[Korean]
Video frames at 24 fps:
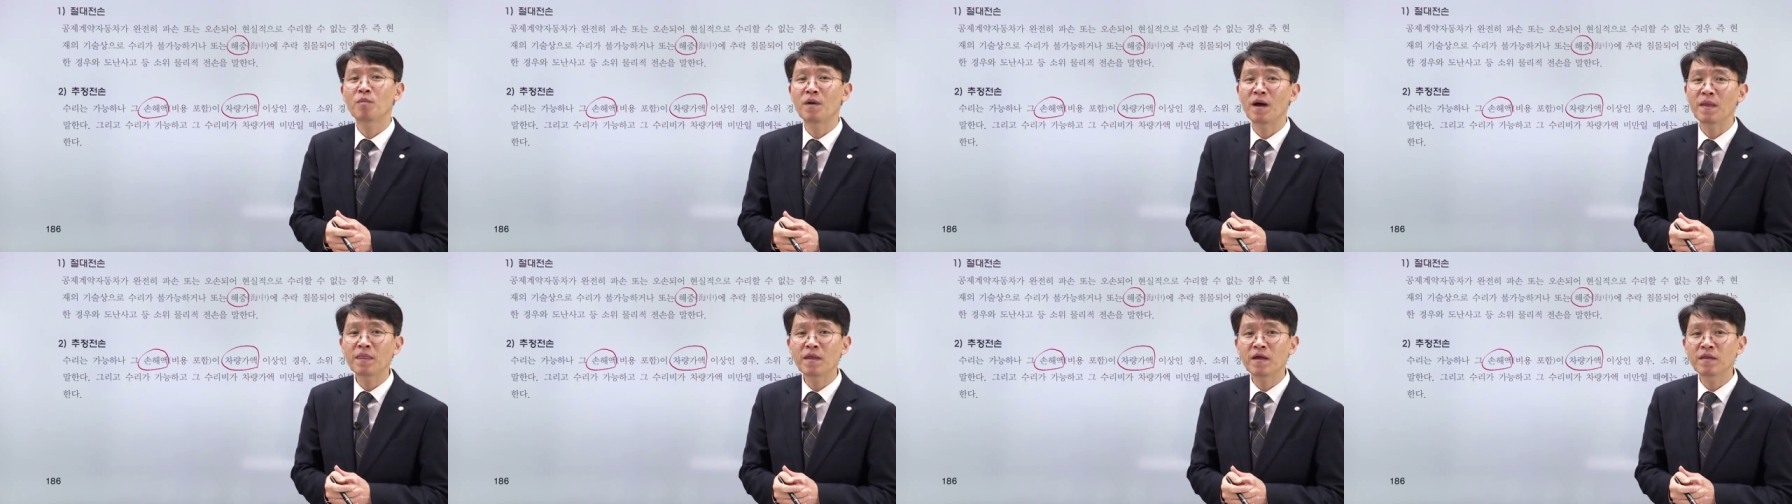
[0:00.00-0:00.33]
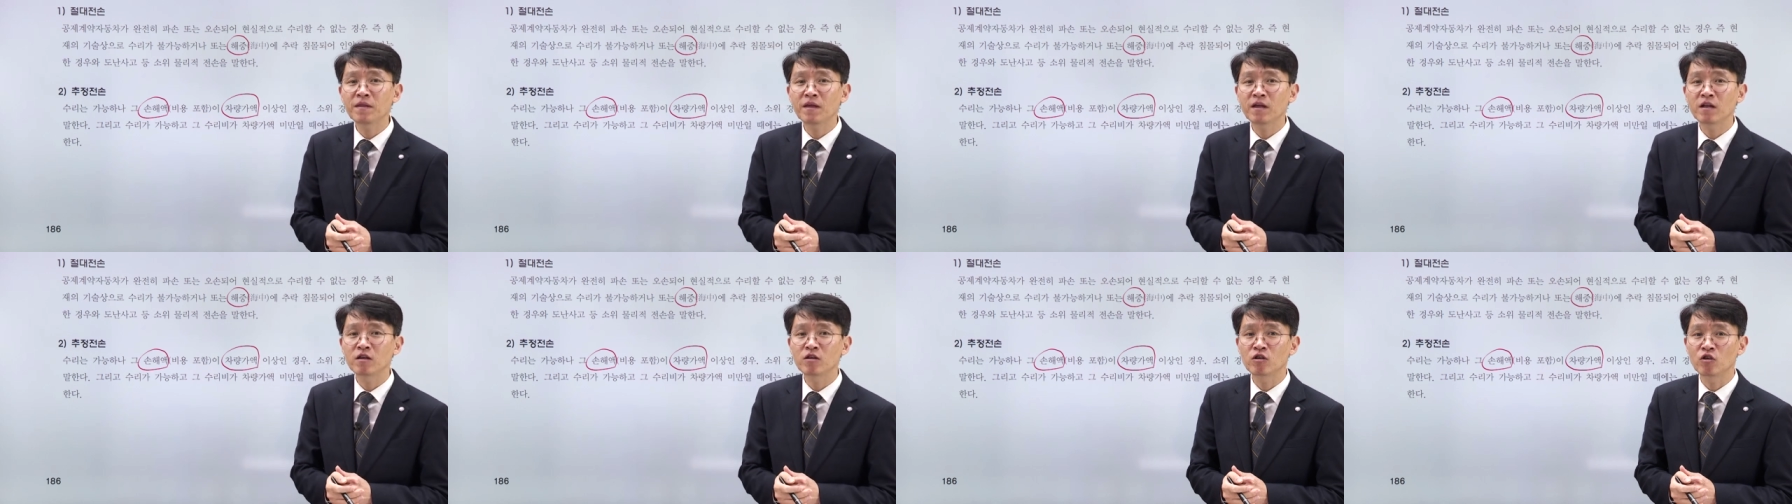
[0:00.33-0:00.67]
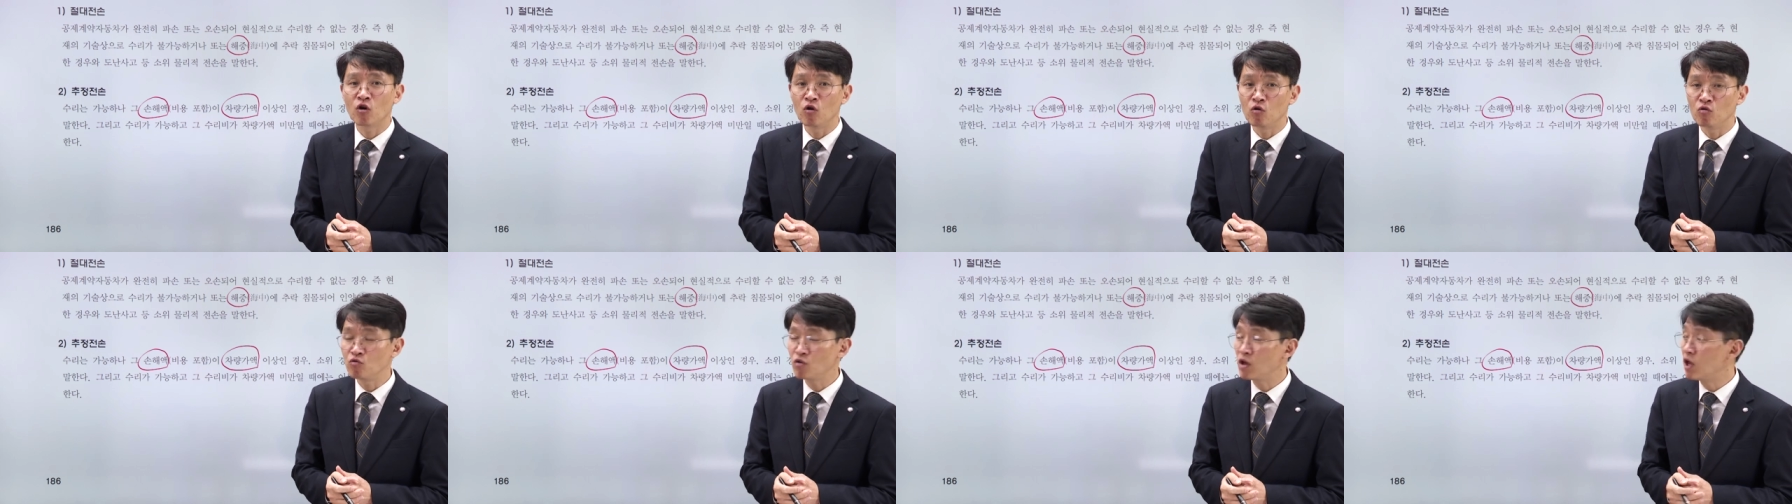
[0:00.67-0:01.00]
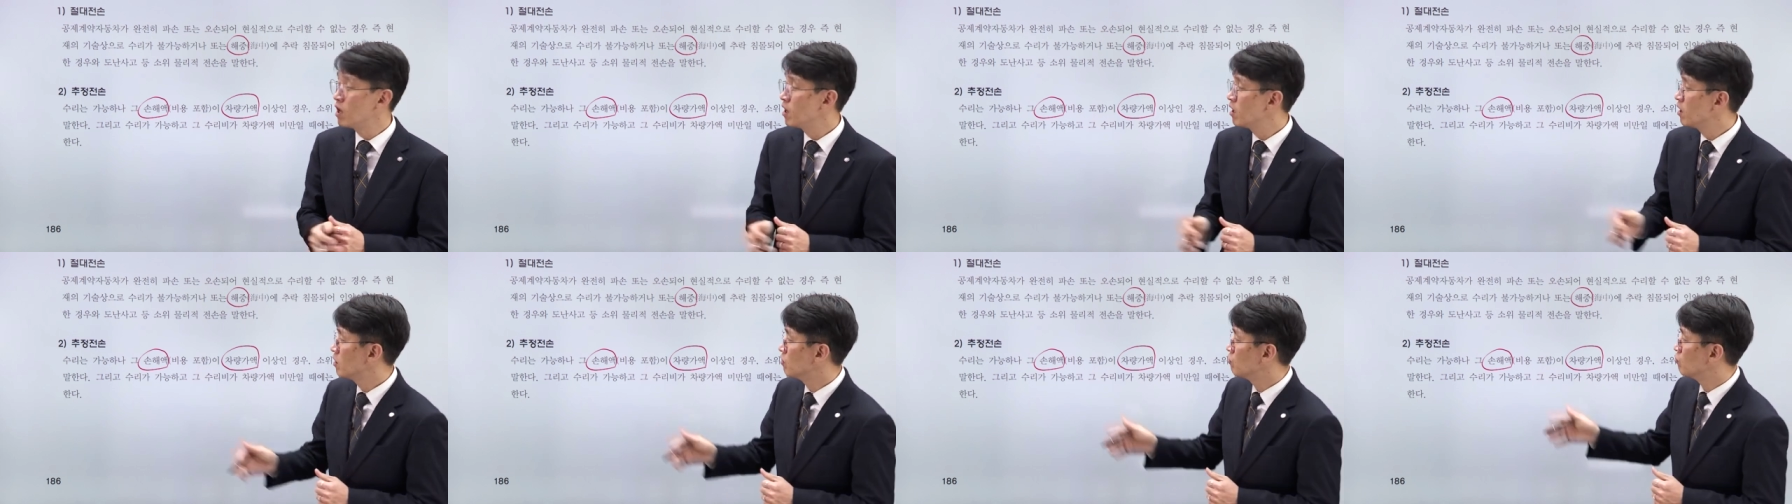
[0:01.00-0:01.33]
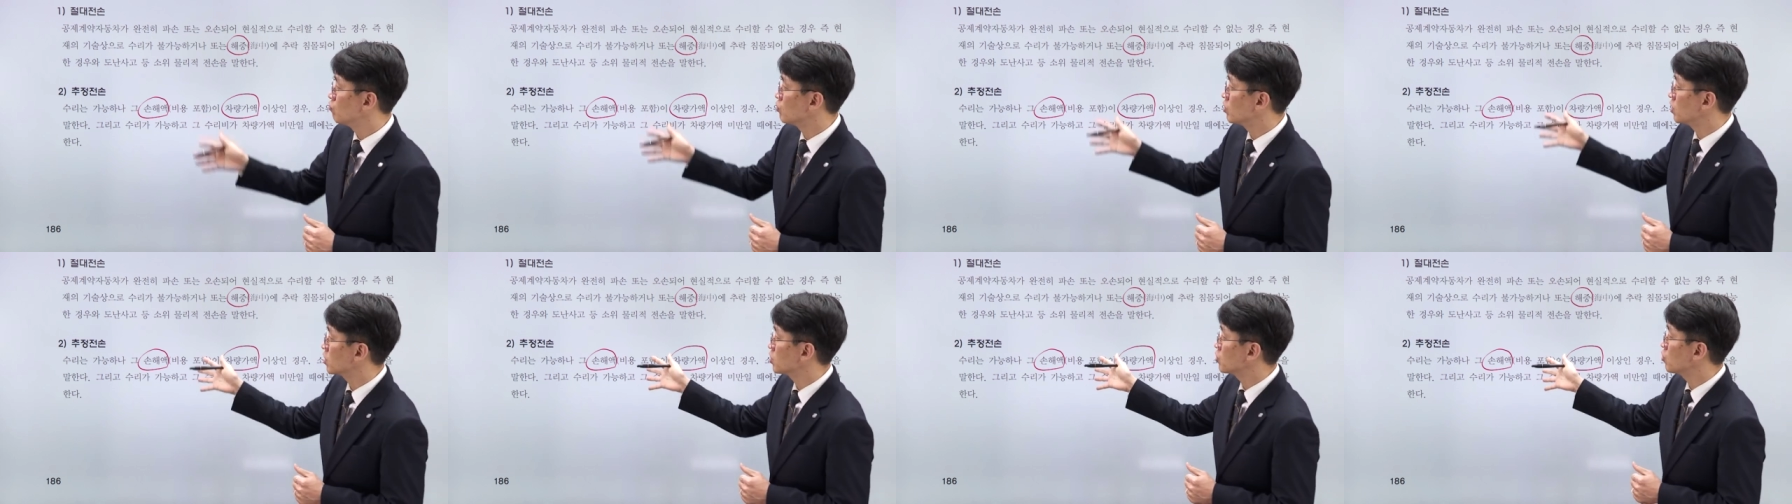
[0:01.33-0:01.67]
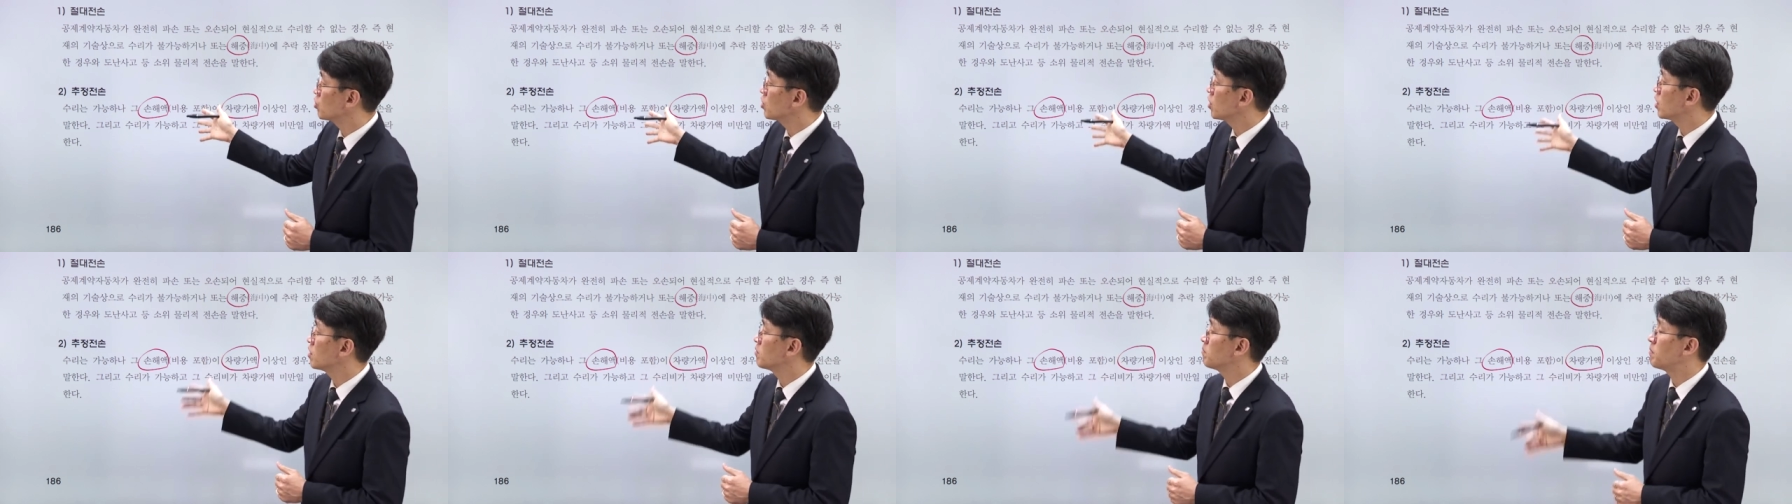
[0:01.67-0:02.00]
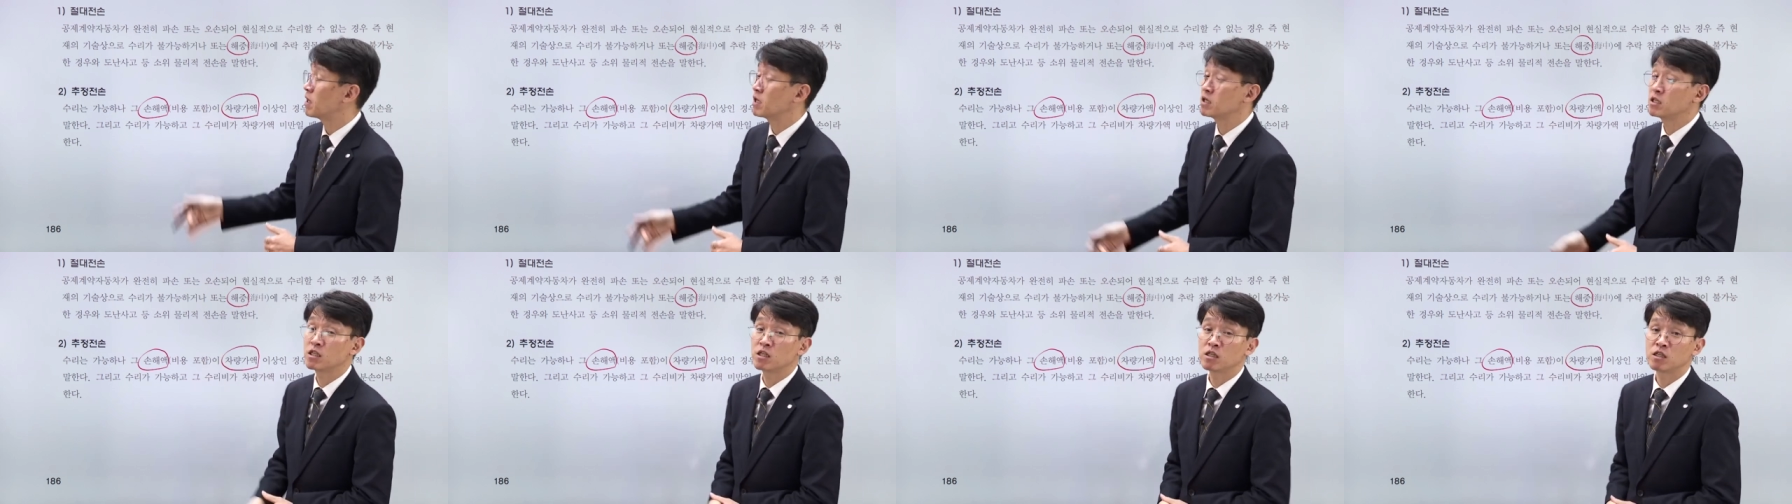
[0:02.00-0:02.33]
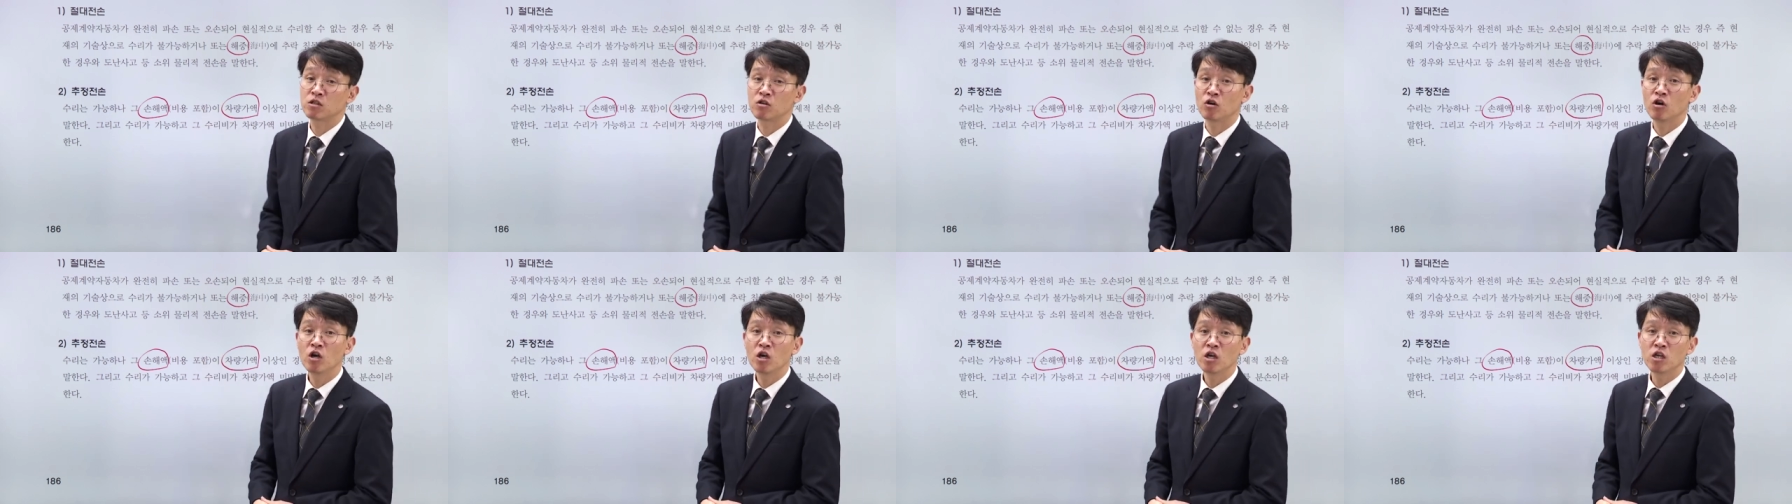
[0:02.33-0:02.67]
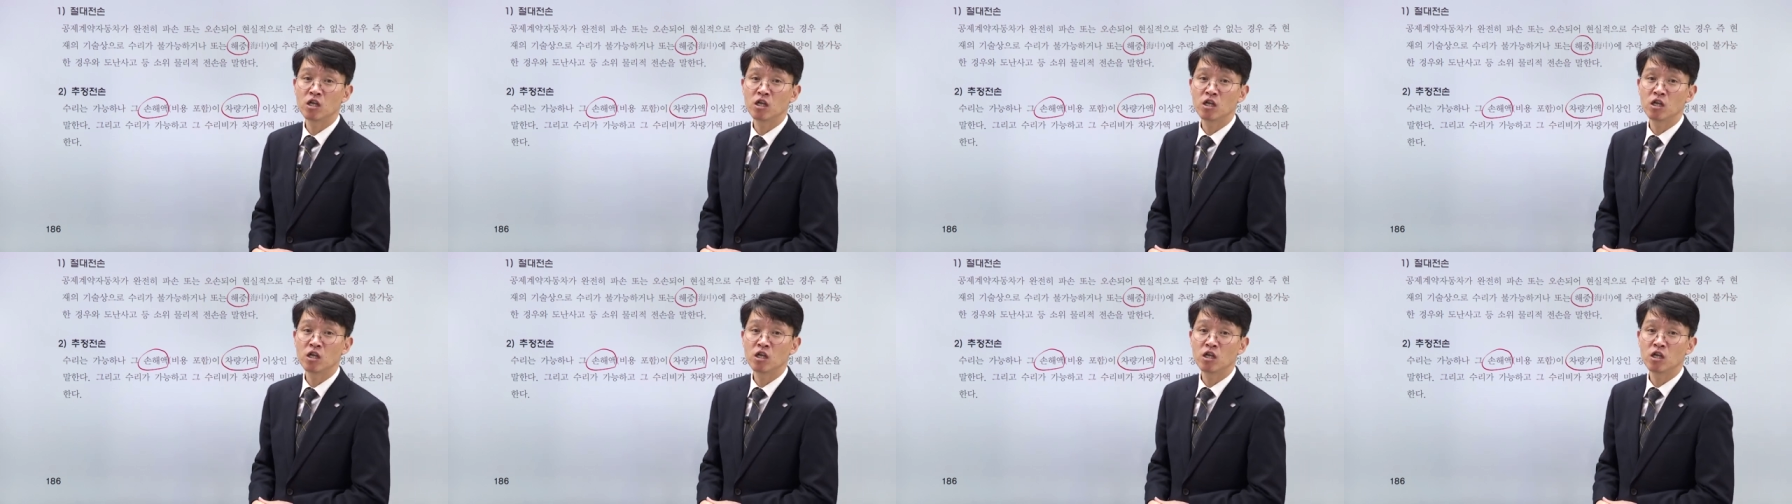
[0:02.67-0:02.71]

판단되는 경우에 우리가 처리하는 방식이죠.